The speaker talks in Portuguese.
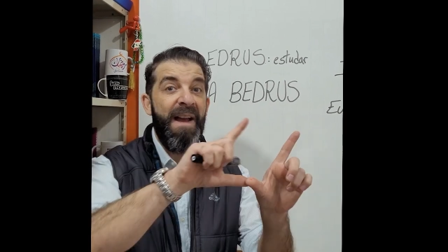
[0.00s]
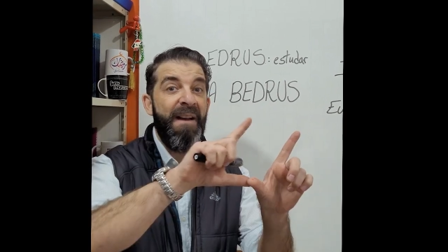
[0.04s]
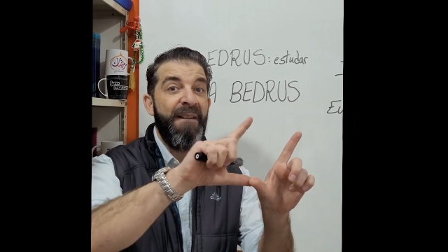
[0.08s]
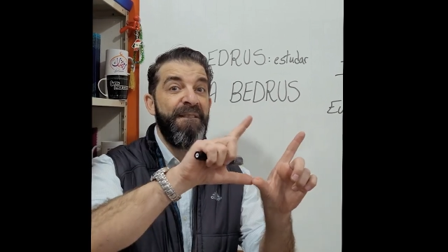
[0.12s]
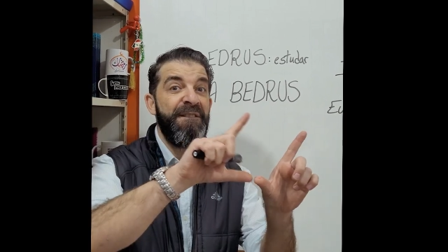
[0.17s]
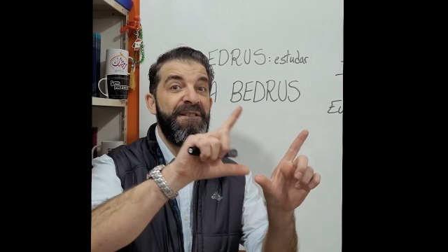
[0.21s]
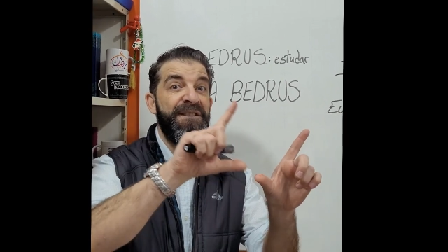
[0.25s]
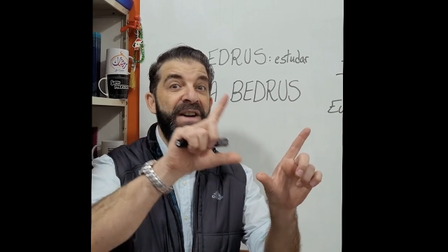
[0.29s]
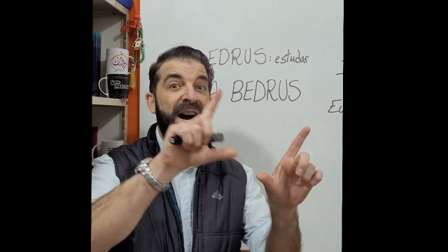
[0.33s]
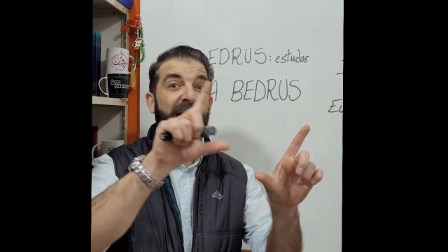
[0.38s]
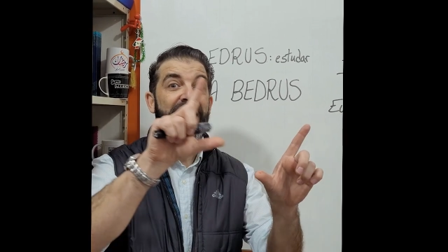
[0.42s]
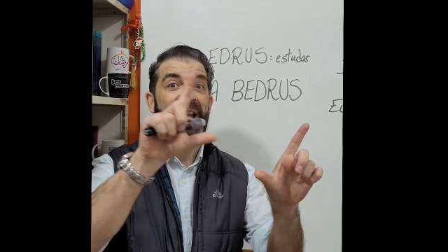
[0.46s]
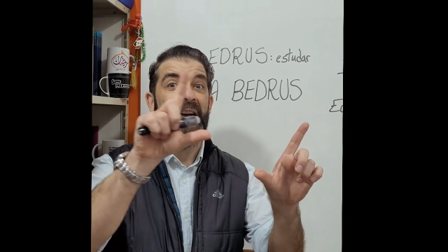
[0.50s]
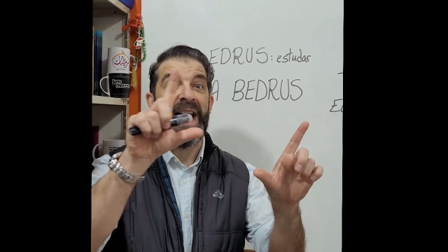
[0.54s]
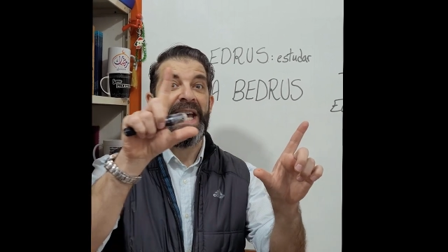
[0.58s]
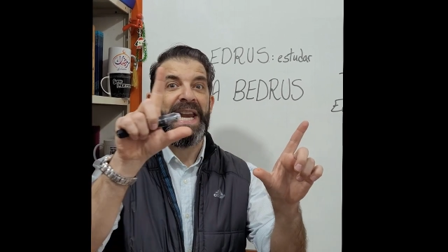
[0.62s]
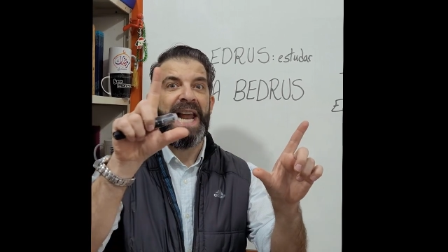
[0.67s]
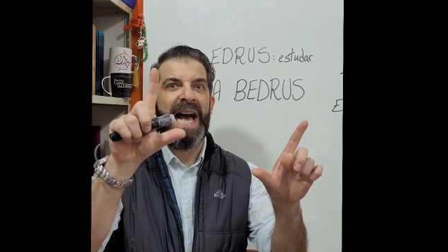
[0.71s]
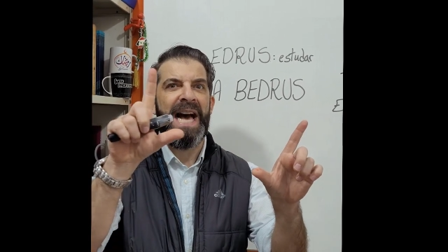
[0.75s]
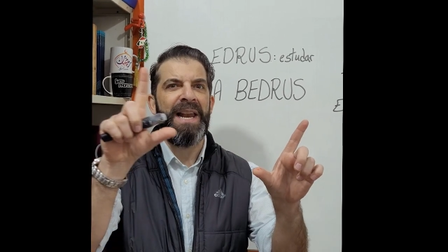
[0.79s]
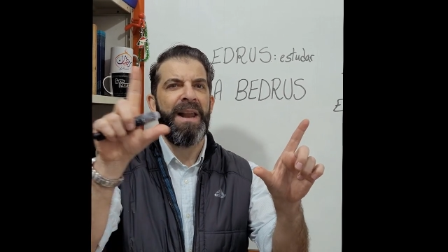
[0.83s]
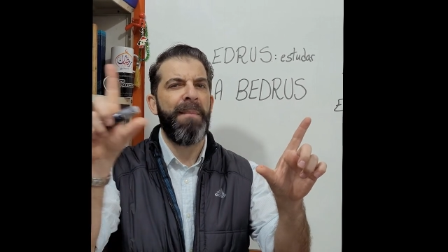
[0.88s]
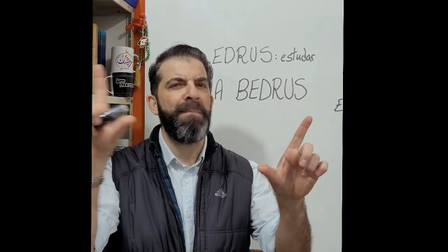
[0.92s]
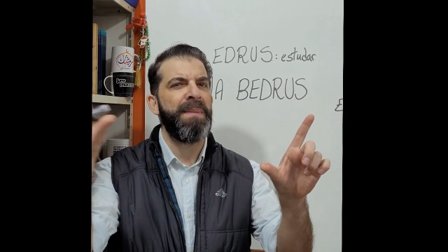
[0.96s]
Falar
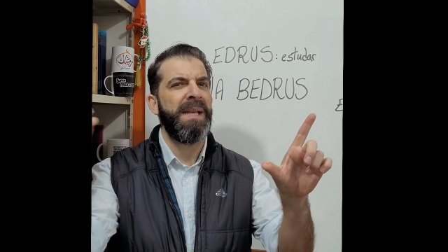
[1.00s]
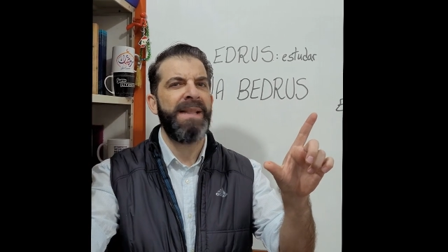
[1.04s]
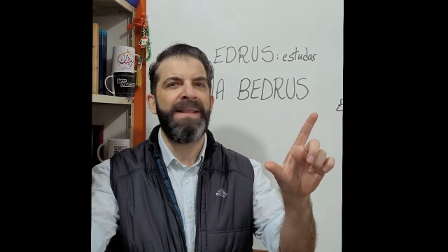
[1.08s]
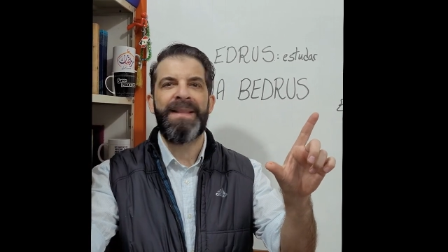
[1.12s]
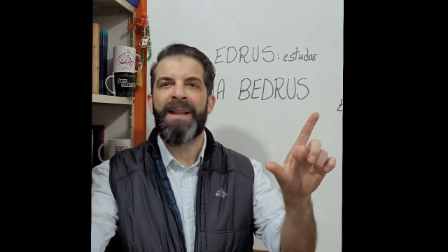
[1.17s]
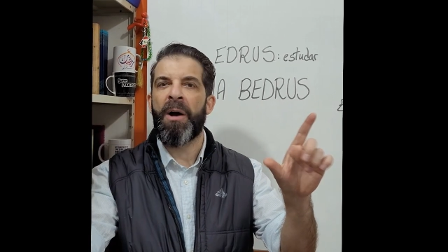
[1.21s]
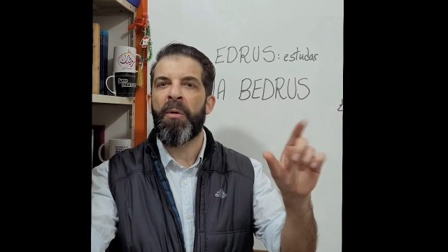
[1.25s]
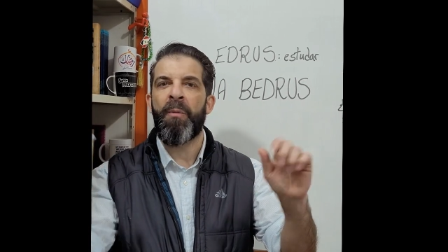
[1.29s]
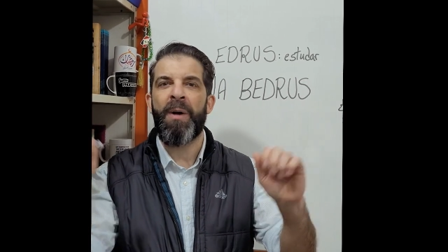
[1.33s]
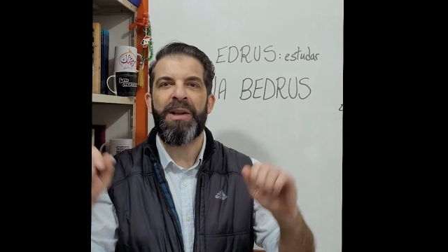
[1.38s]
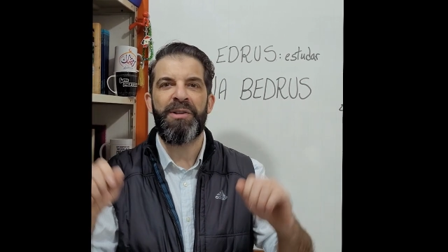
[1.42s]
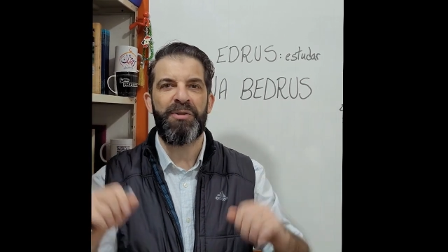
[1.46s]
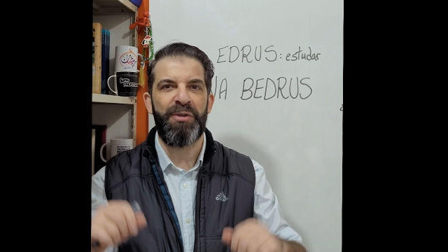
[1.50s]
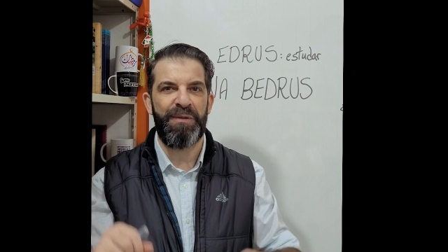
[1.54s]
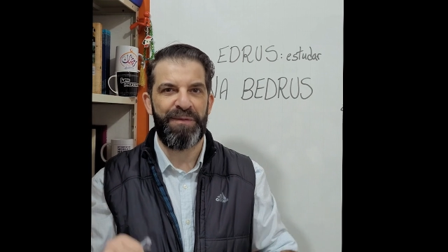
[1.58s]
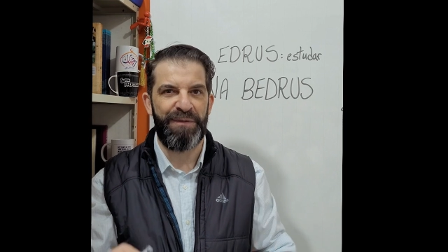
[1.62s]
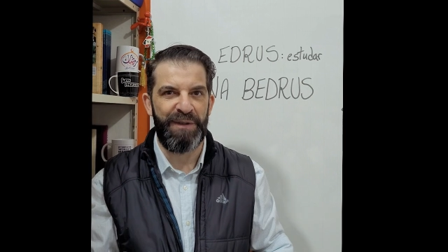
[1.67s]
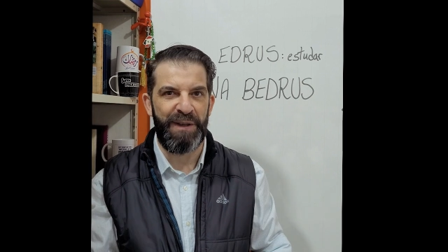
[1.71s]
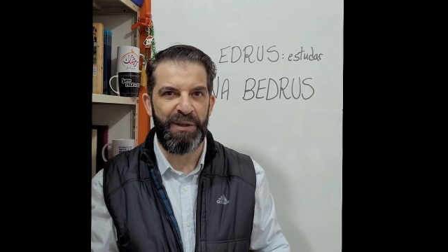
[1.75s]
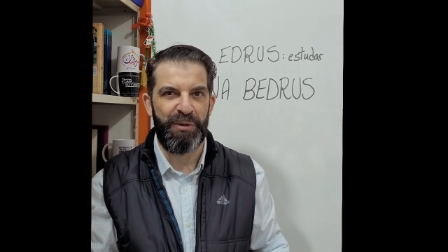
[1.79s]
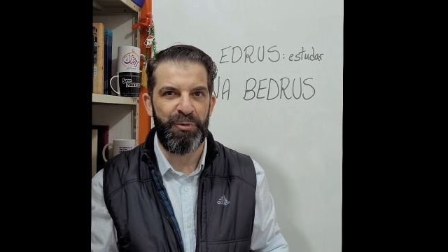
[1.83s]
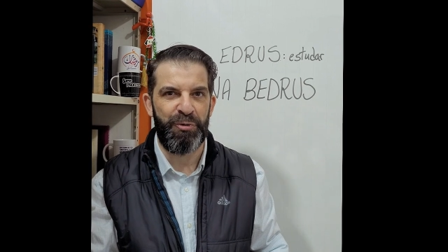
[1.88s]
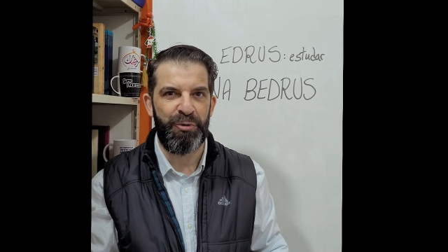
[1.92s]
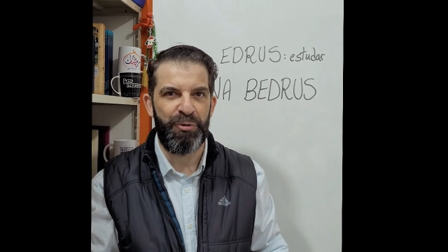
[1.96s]
árabe não é
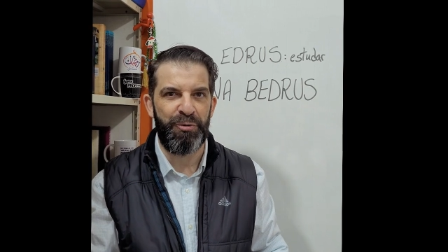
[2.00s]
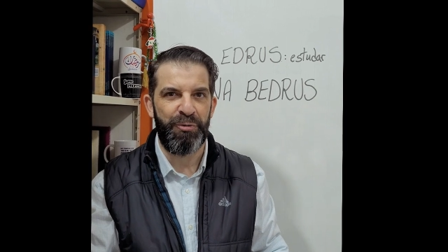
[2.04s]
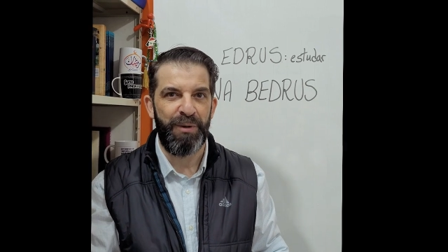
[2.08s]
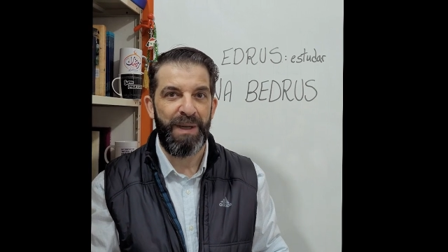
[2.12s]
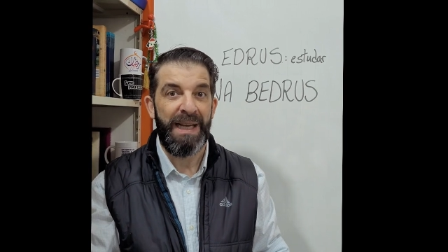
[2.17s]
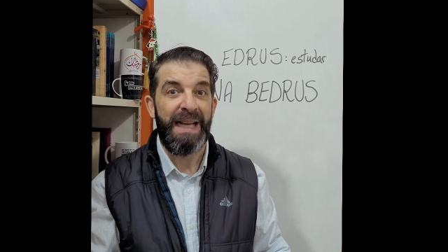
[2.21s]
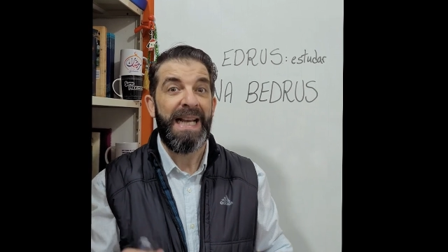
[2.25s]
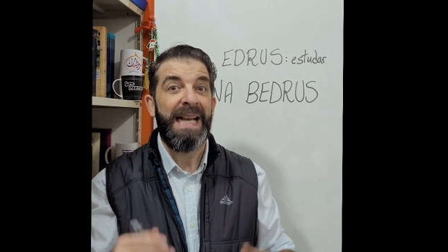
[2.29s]
difícil.